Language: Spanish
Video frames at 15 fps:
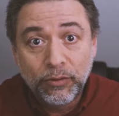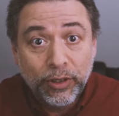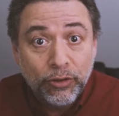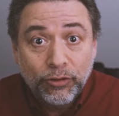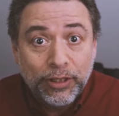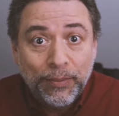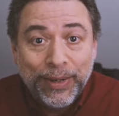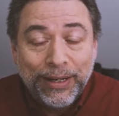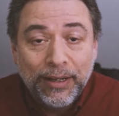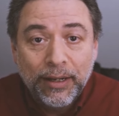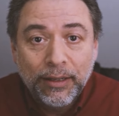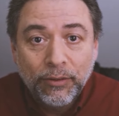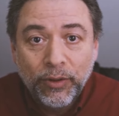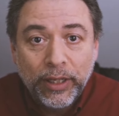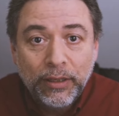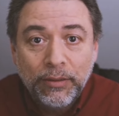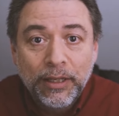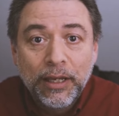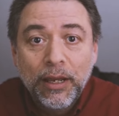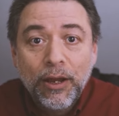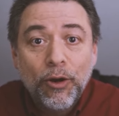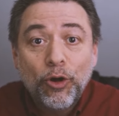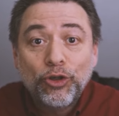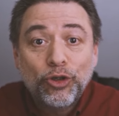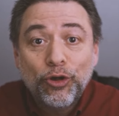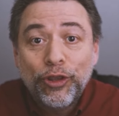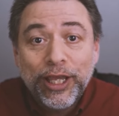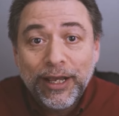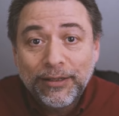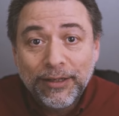No hay otra manera, no hay
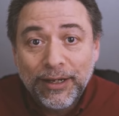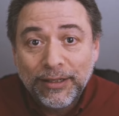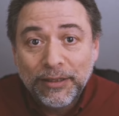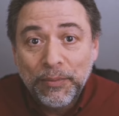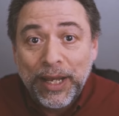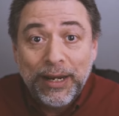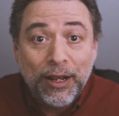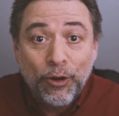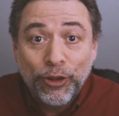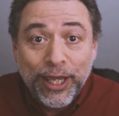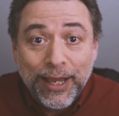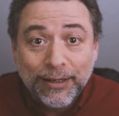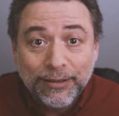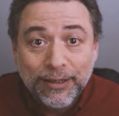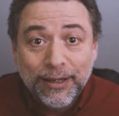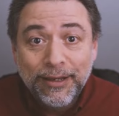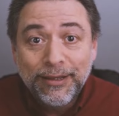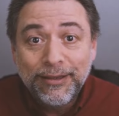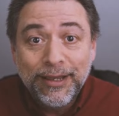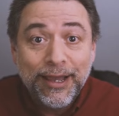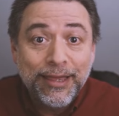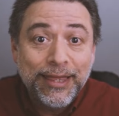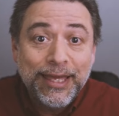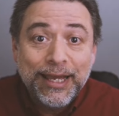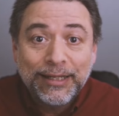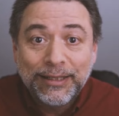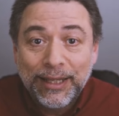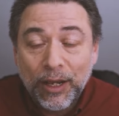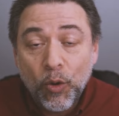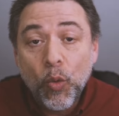8 días en la semana o 10, ni hay
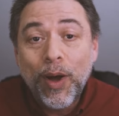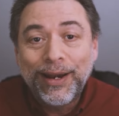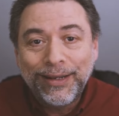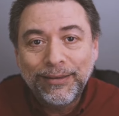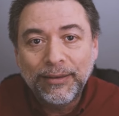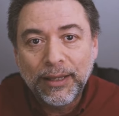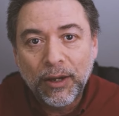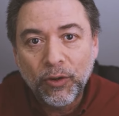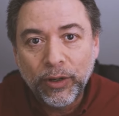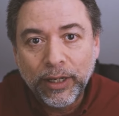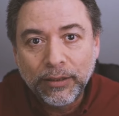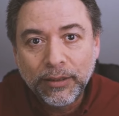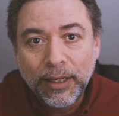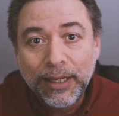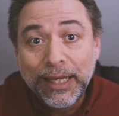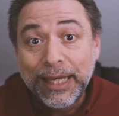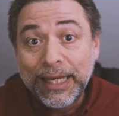días de 40 horas.